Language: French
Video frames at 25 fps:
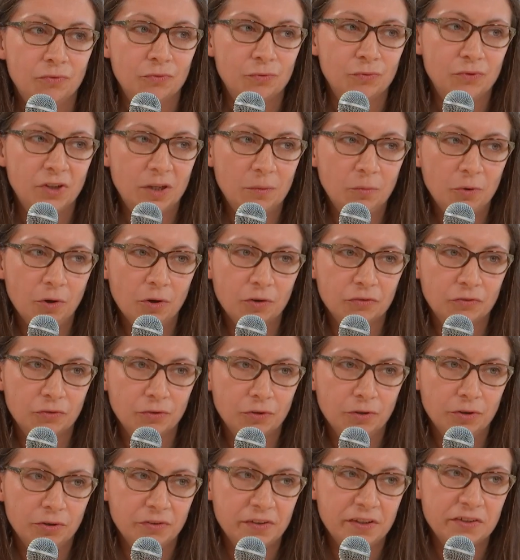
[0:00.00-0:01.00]
tout d'abord
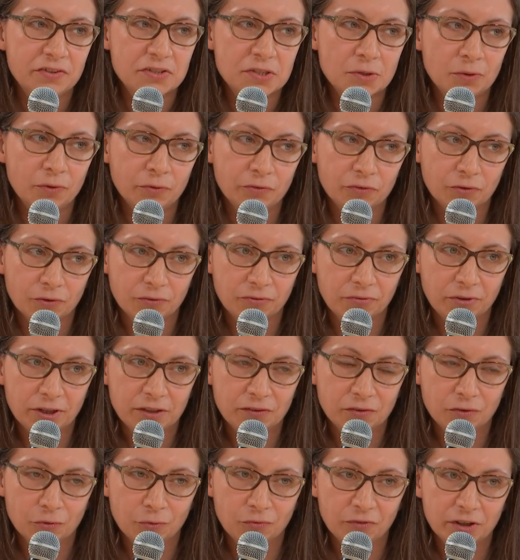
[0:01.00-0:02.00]
d'essence, en
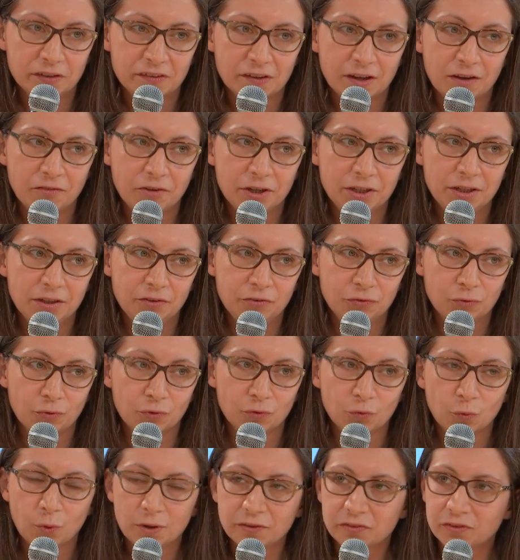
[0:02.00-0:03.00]
fait, on va travailler
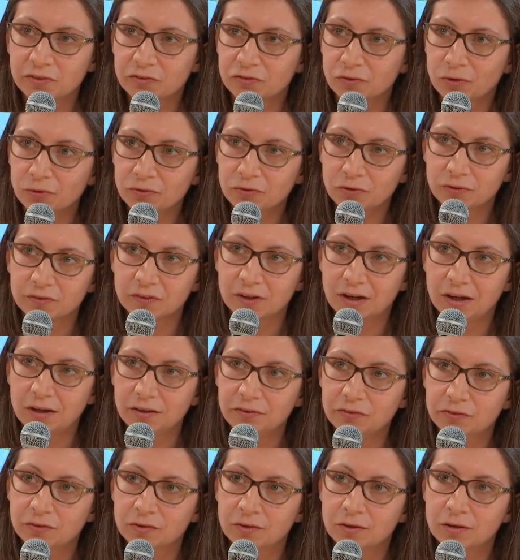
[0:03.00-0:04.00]
sur trois essences en
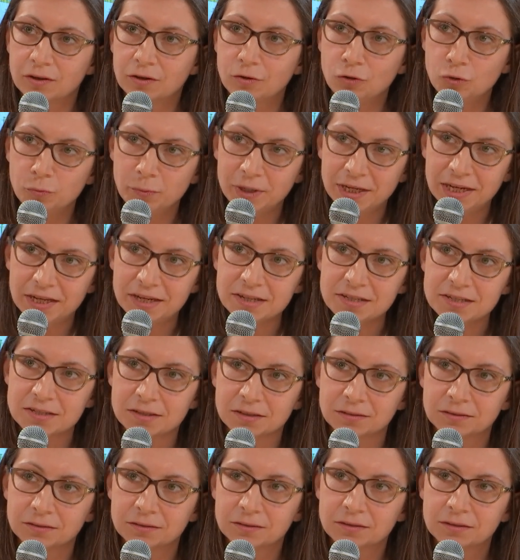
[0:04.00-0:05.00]
terrasse. Le
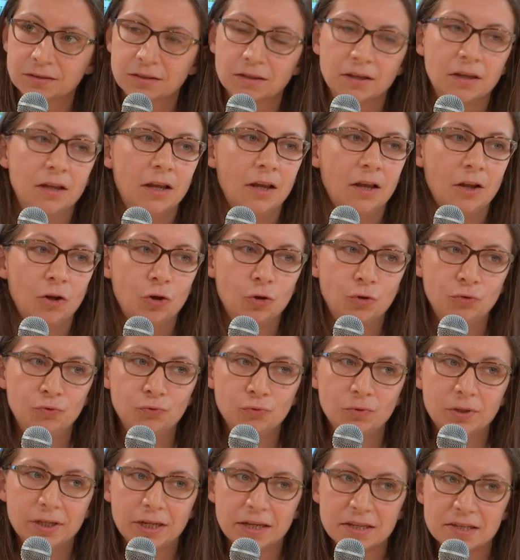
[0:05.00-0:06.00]
mélèze, le
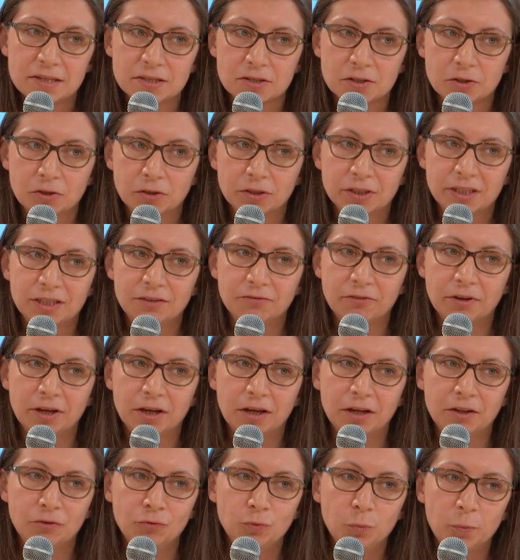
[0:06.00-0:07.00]
Douglas euh, qui
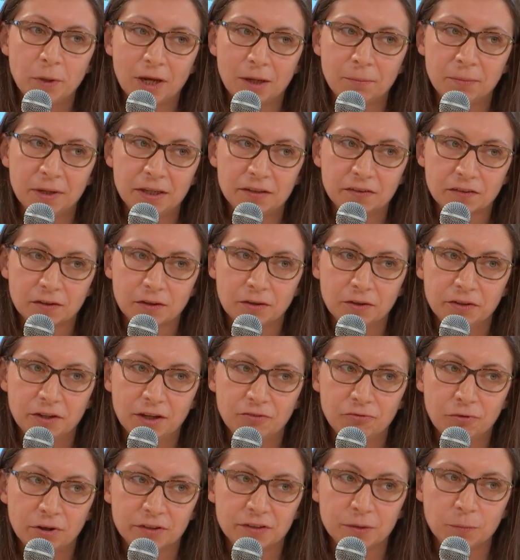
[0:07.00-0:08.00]
va nous permettre euh,
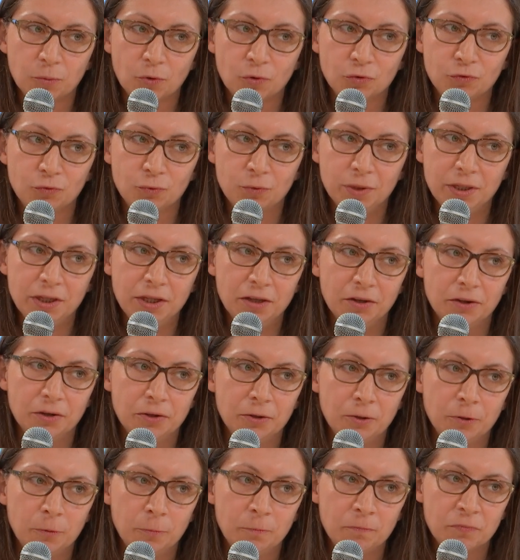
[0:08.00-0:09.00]
d'avoir des produits
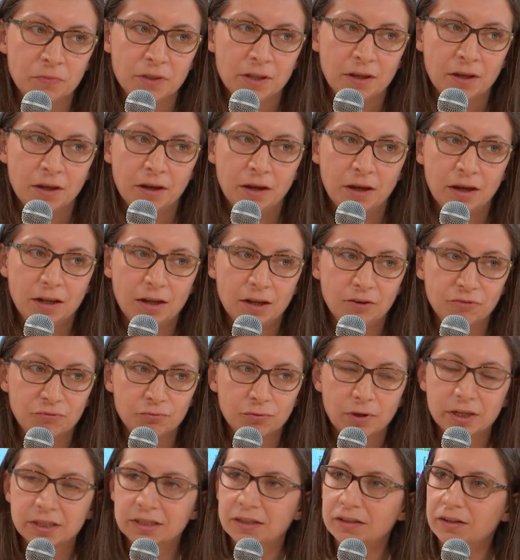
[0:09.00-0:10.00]
euh, à la
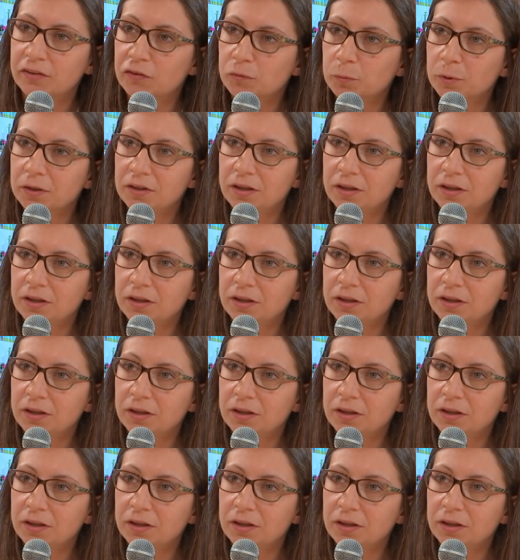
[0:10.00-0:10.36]
fois avec un aspect